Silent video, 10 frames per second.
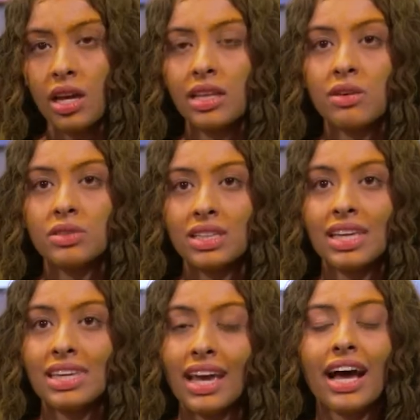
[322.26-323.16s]
Então você
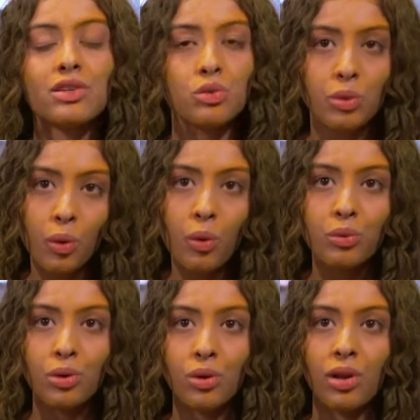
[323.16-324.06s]
tem que assumir o
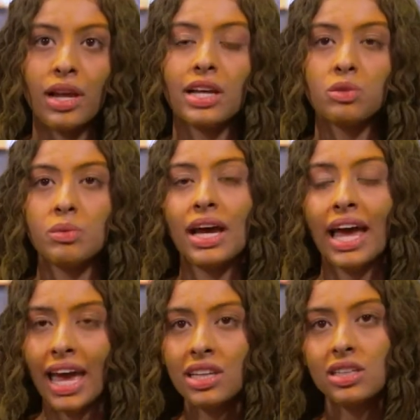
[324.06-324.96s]
controle, assumir a
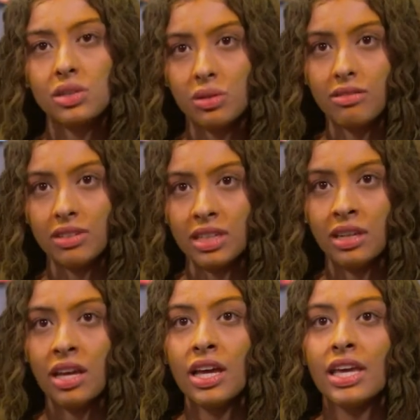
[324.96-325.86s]
rédea da sua
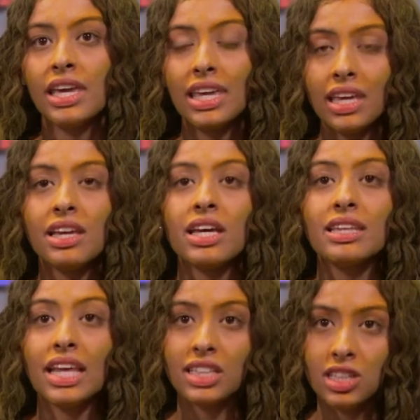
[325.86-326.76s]
vida e
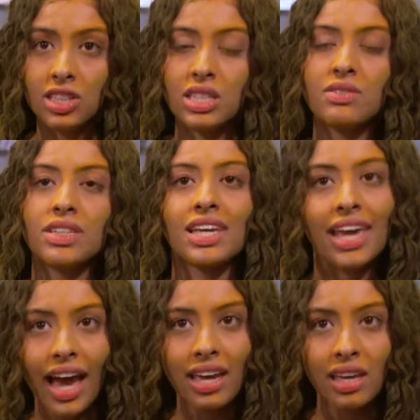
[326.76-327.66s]
decidir se você
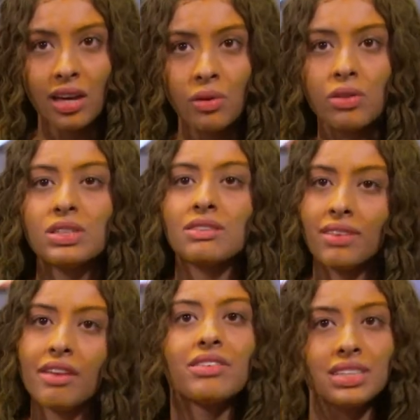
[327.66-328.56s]
quer aquilo, que você
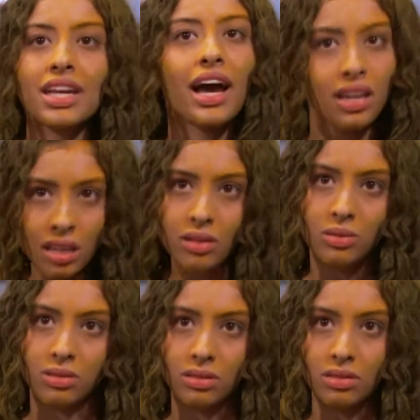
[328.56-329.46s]
vai fazer
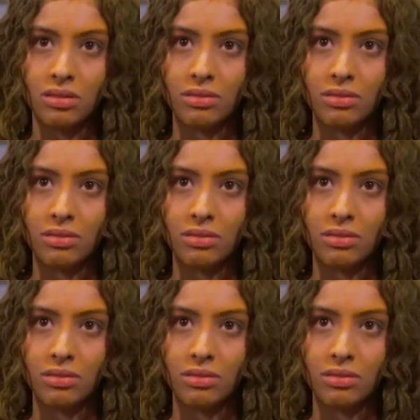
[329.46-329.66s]
aquilo.